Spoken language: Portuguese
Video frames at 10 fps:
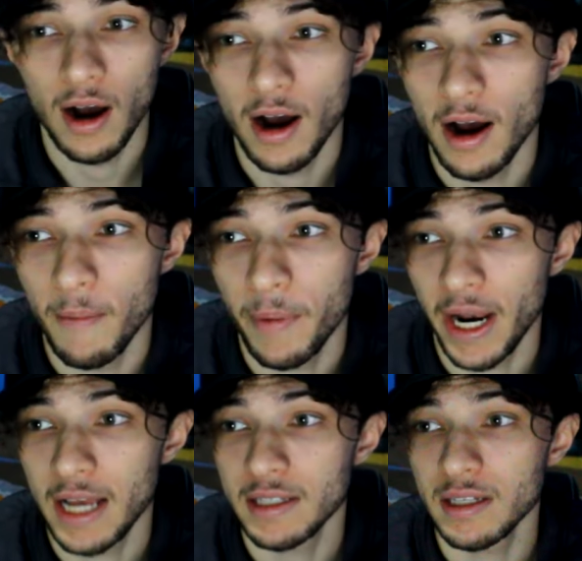uh,
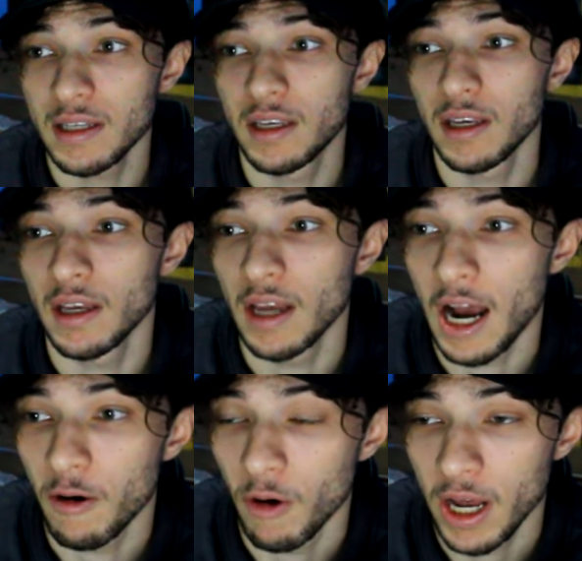parece que
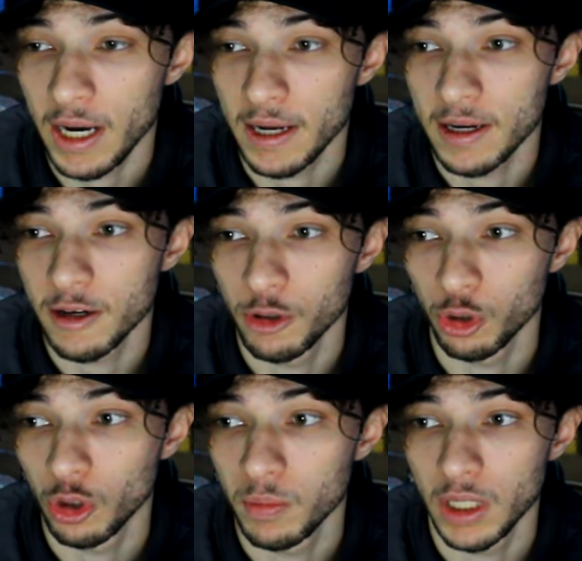agora
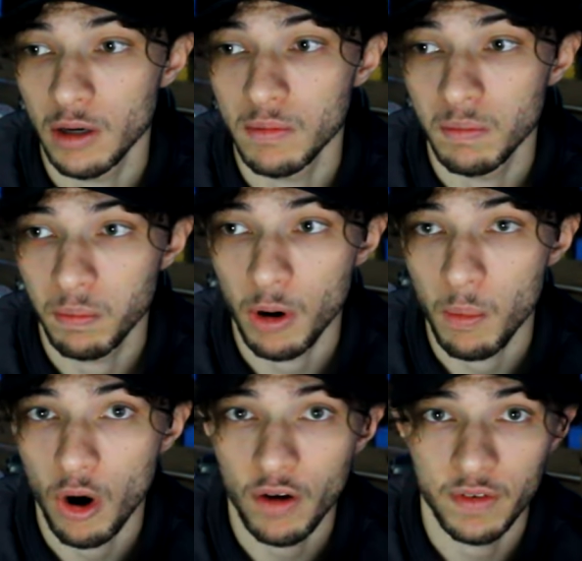YouTube não
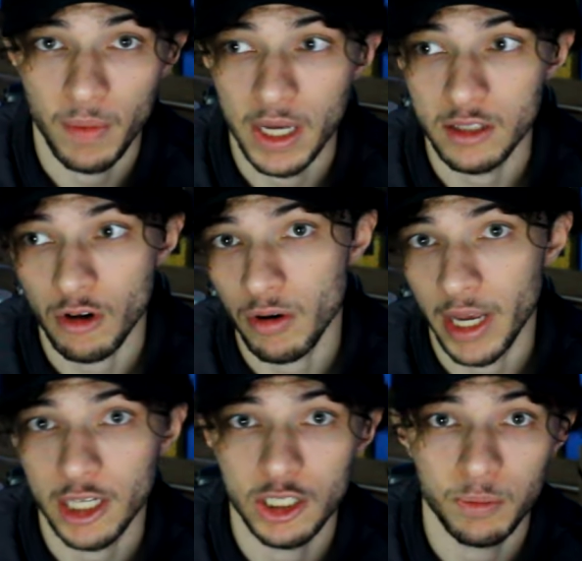promove mais
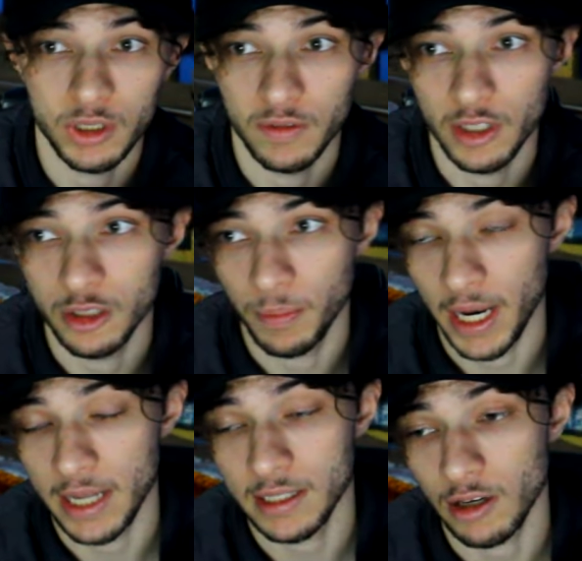qualquer tipo de vídeo.
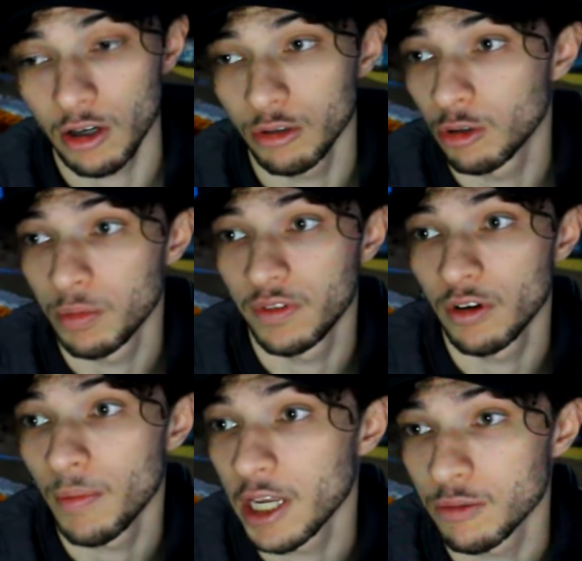Parece que agora o YouTube
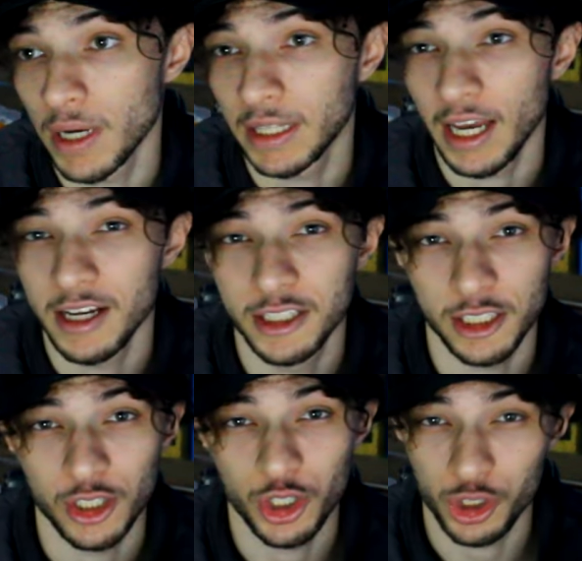virou mais uma terra
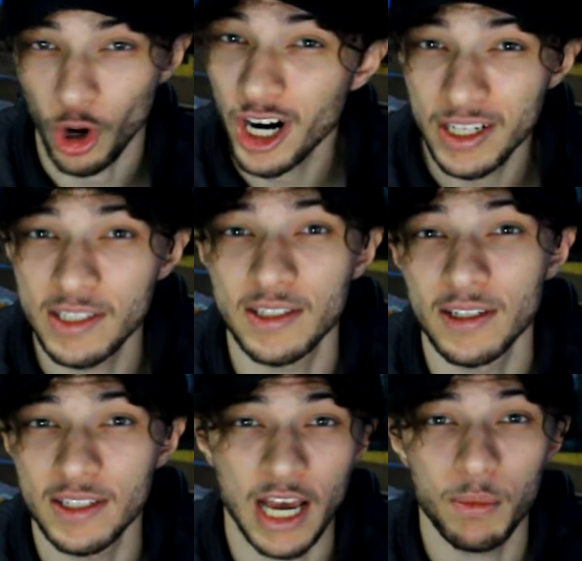de shorts,
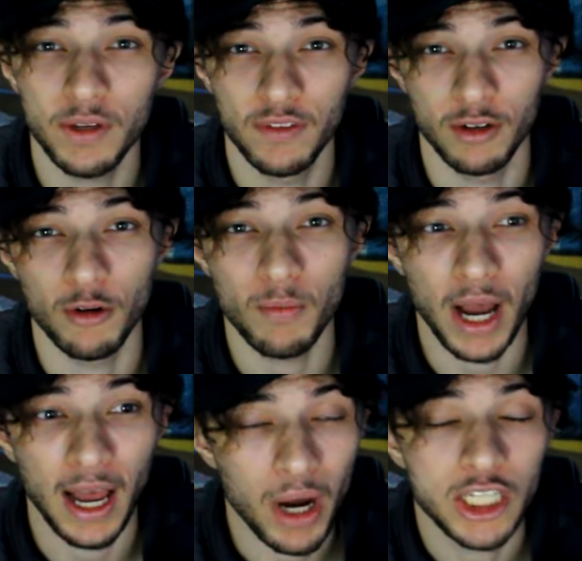sabe? Virou
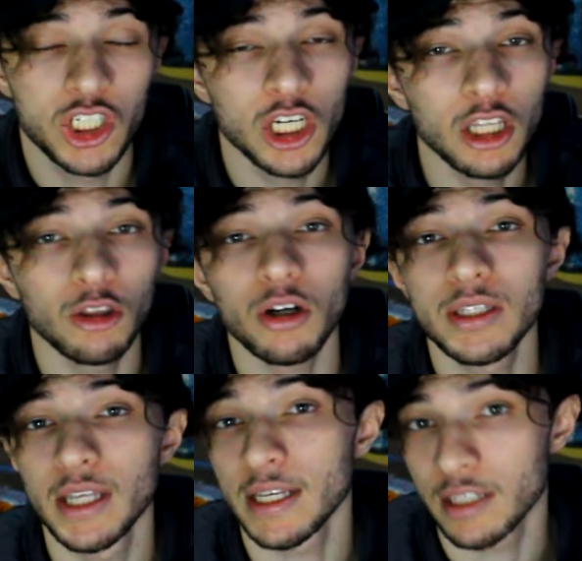uma, uma
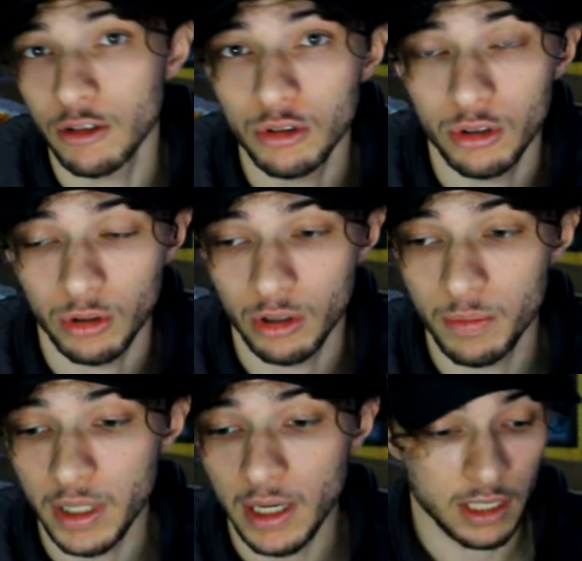TikTokização do
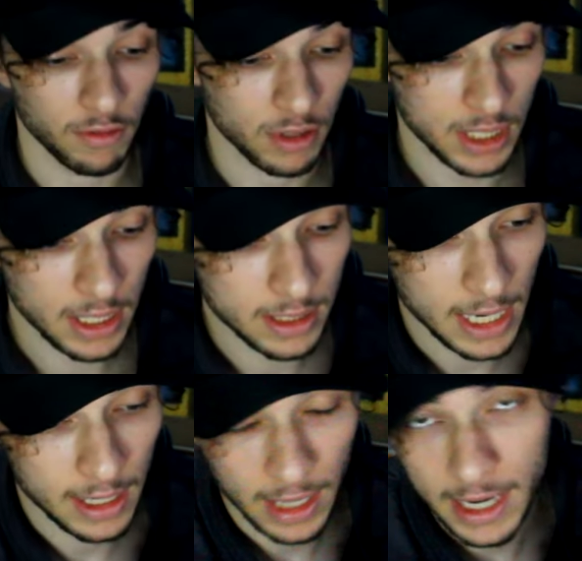YouTube. Se você quiser
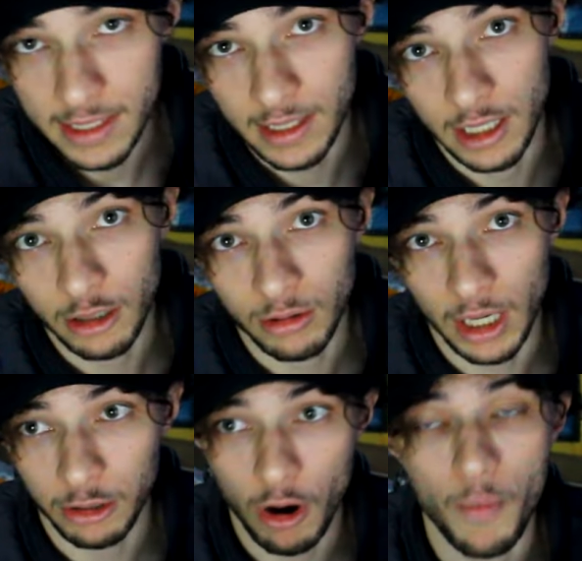ganhar inscrito
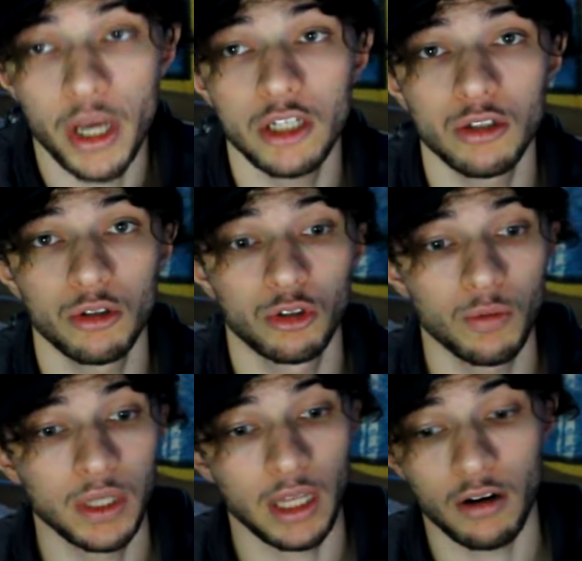atualmente no
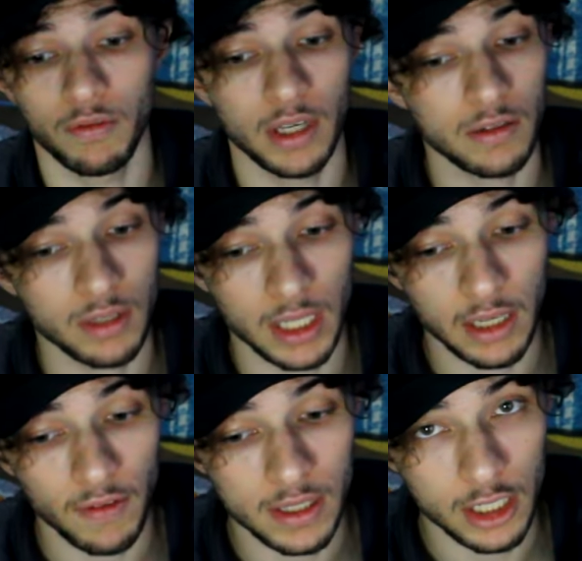YouTube, talvez você tenha
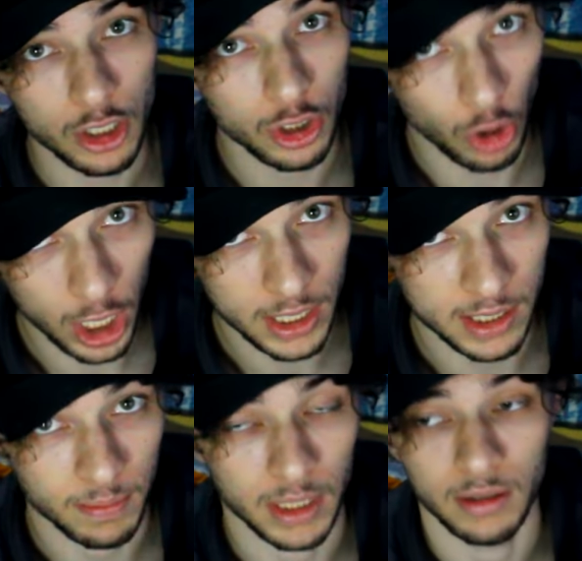que fazer
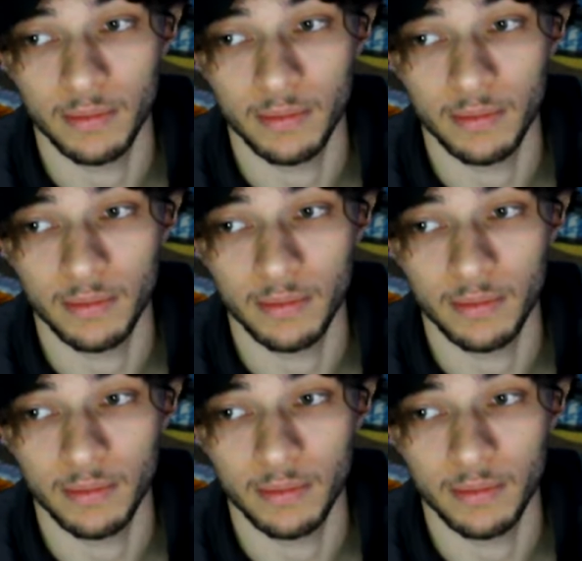shorts, mano.